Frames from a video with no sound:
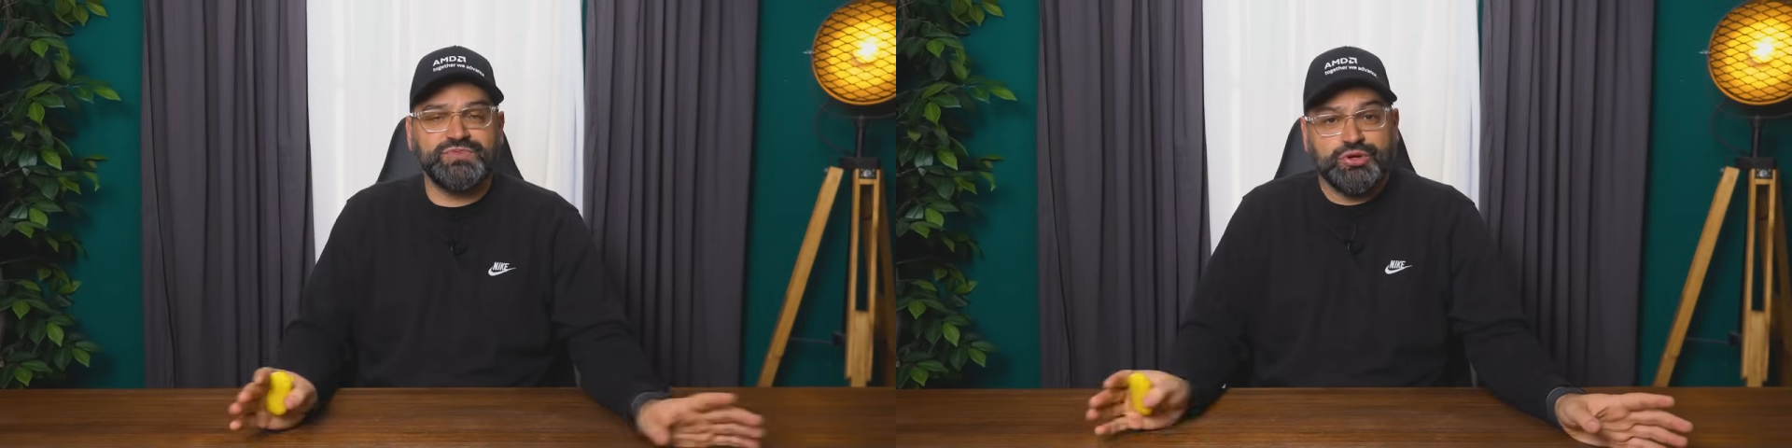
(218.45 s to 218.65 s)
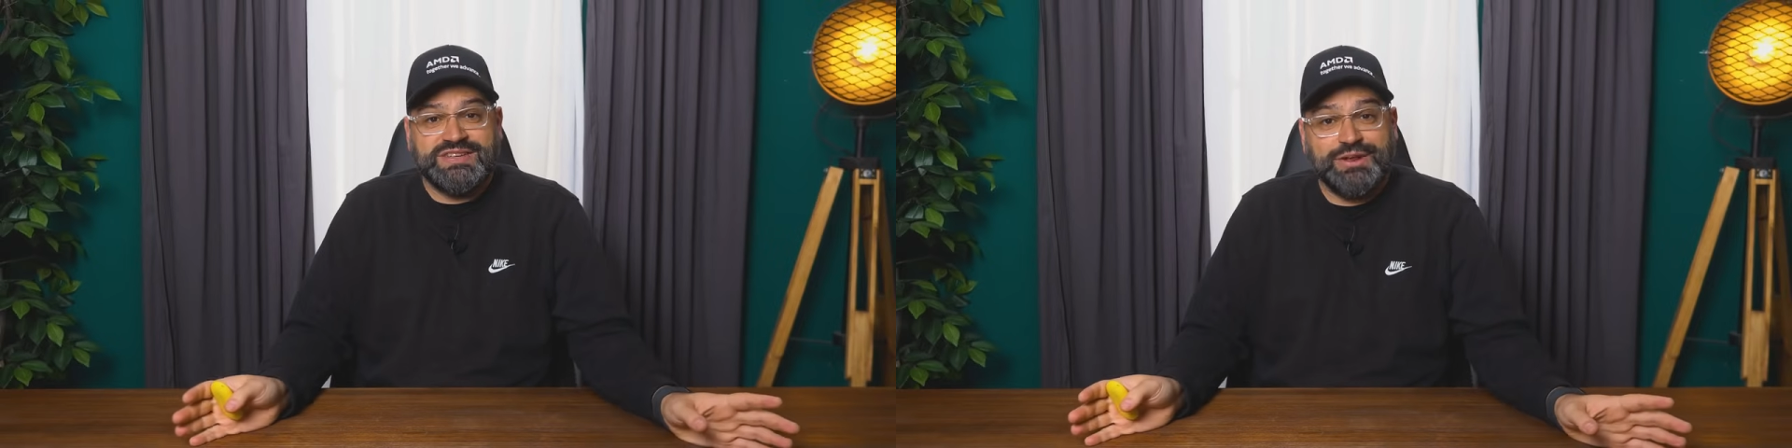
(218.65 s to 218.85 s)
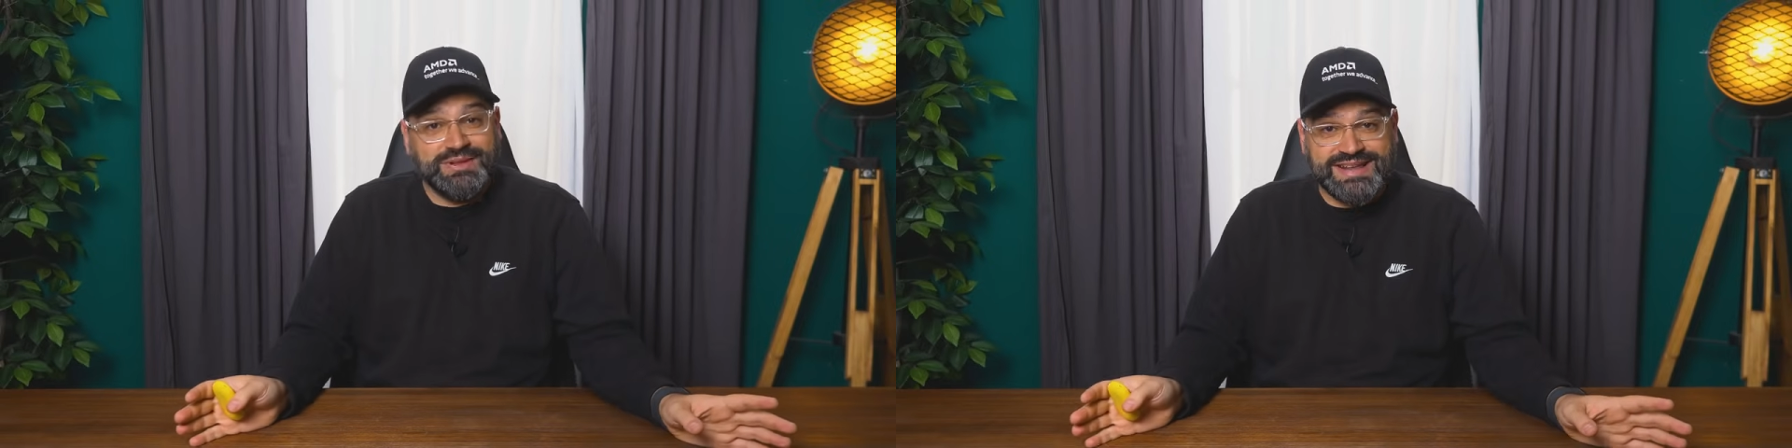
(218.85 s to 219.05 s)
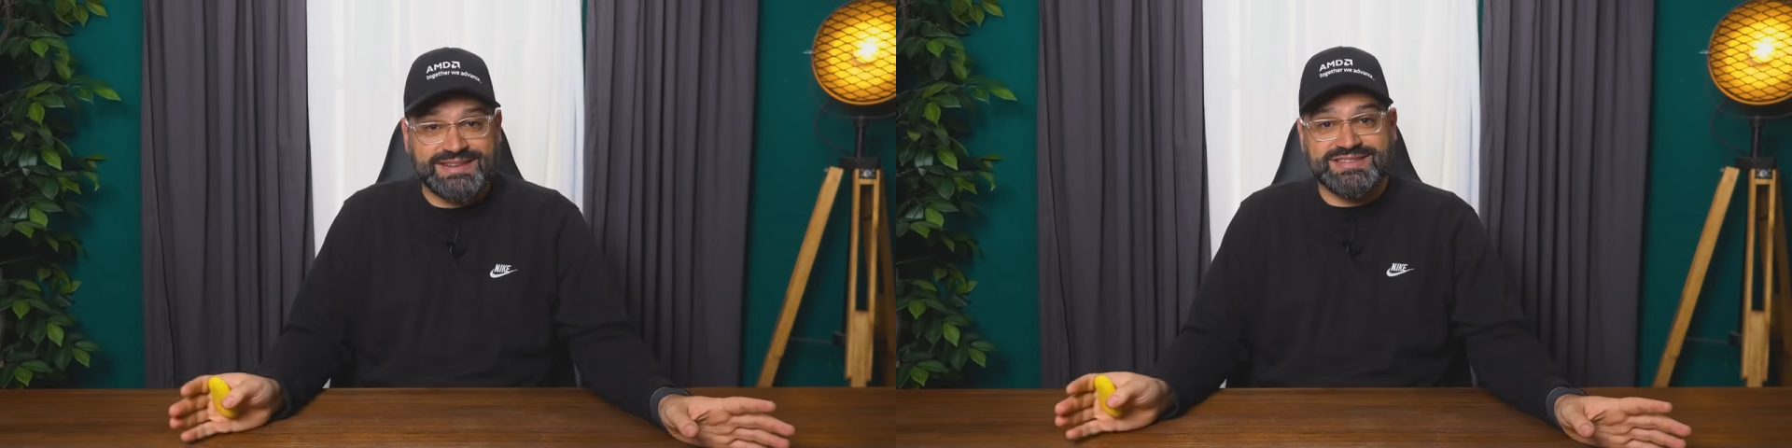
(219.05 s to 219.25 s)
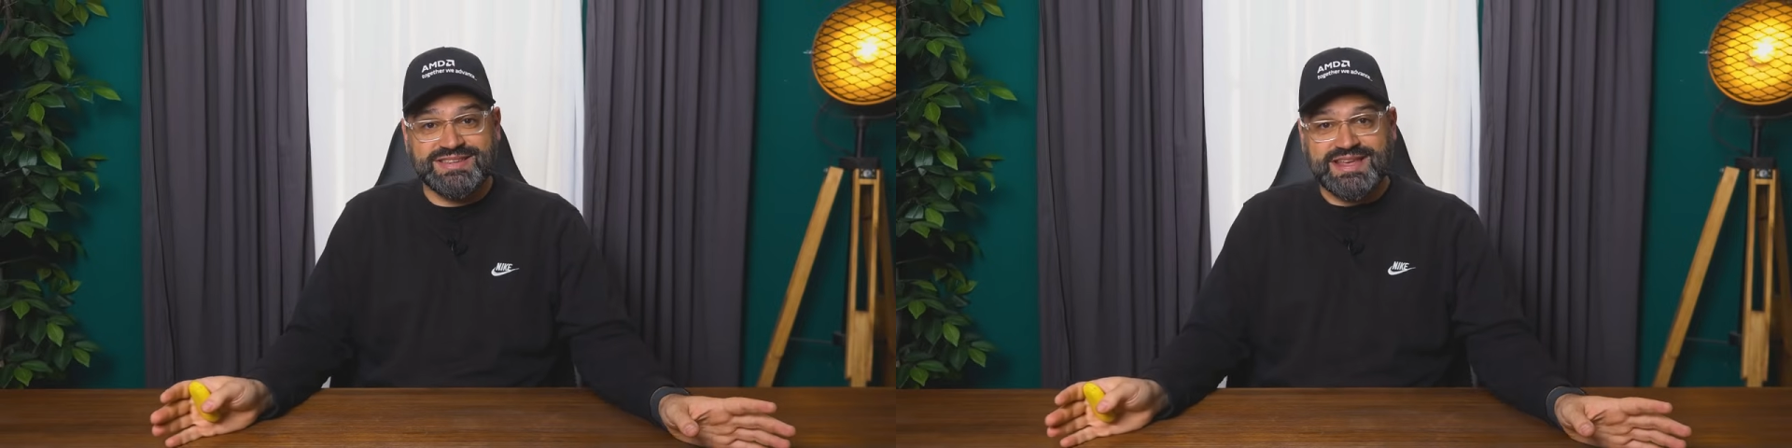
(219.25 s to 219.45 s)
no quiero
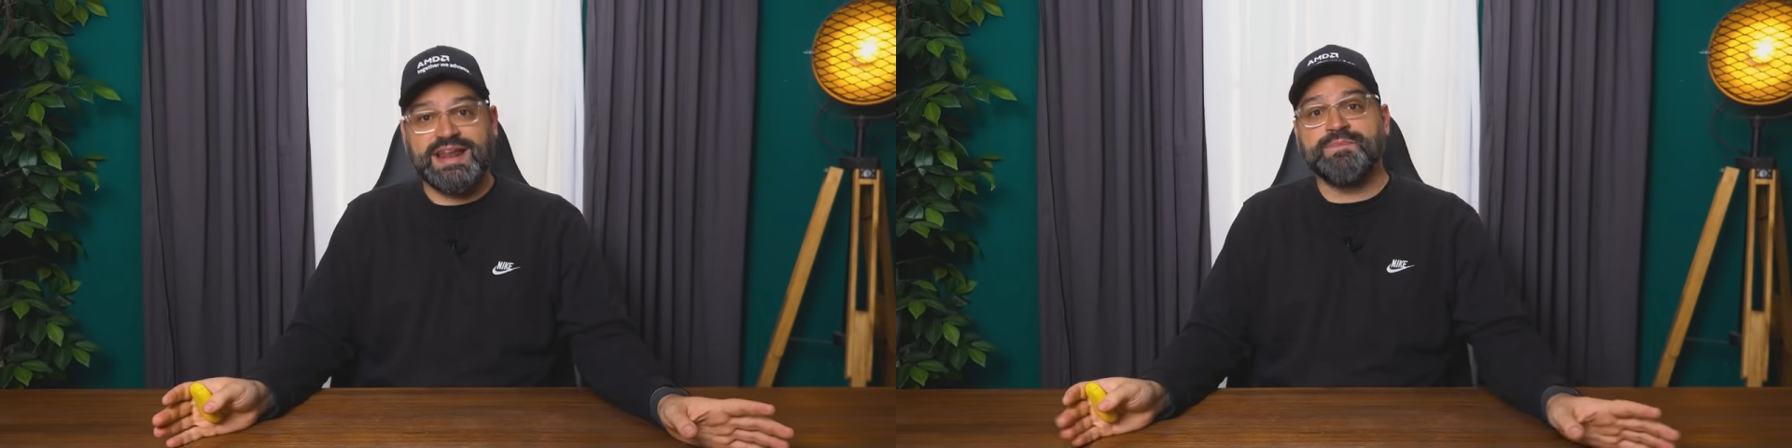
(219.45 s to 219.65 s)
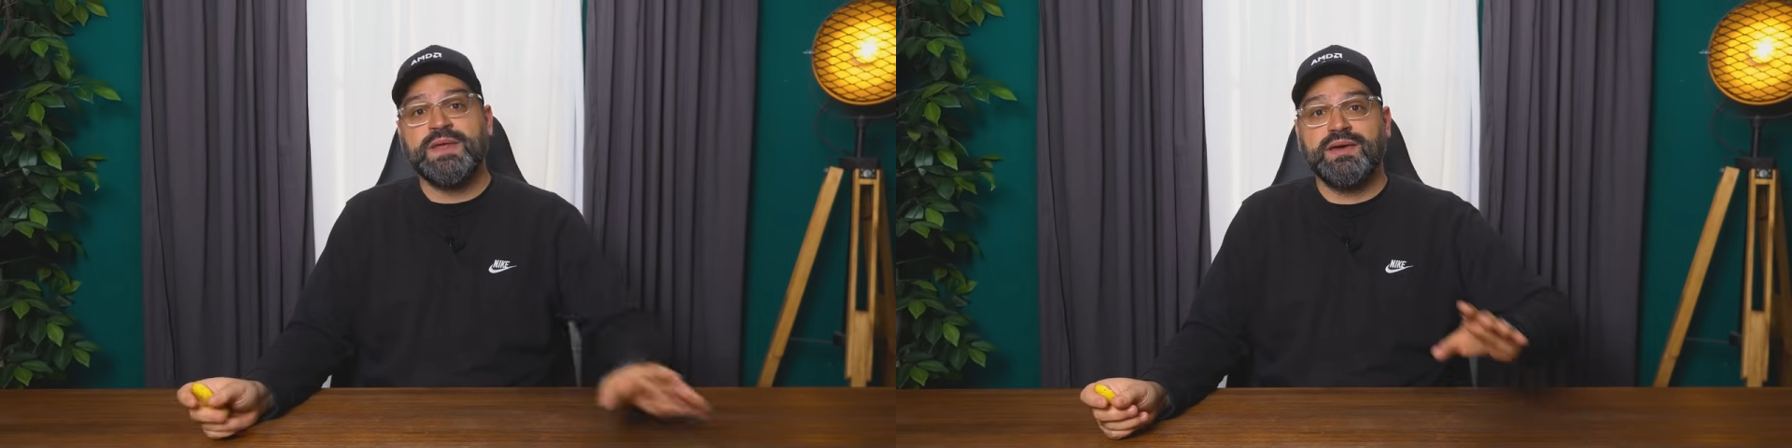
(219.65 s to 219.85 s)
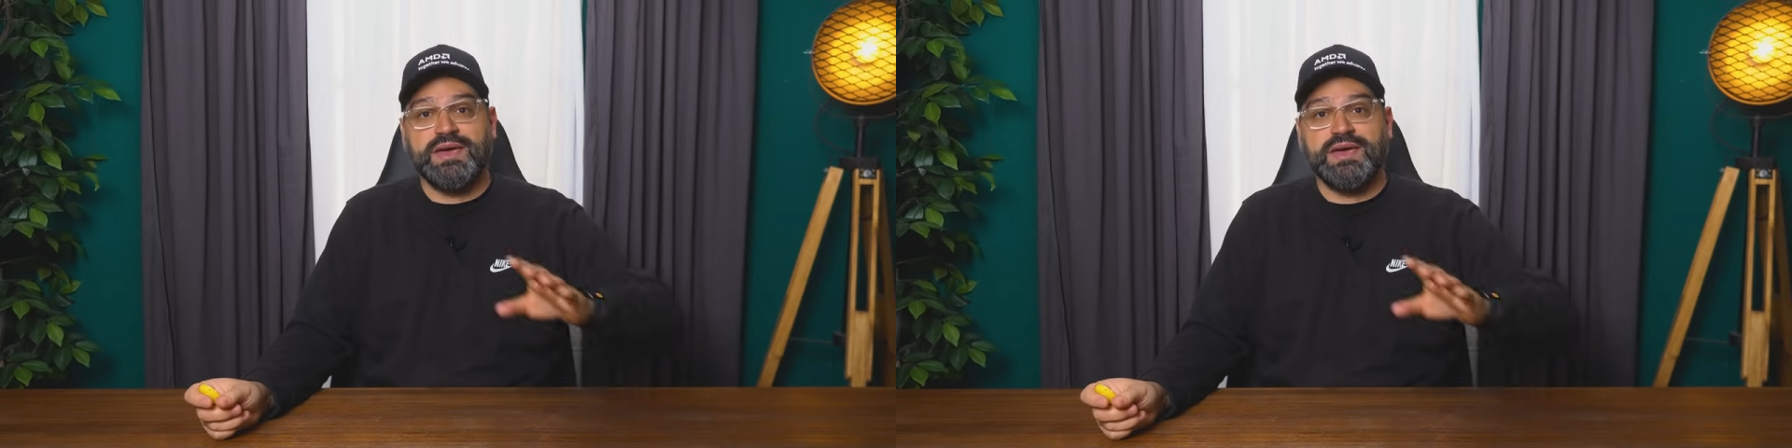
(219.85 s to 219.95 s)
entrar ni siquiera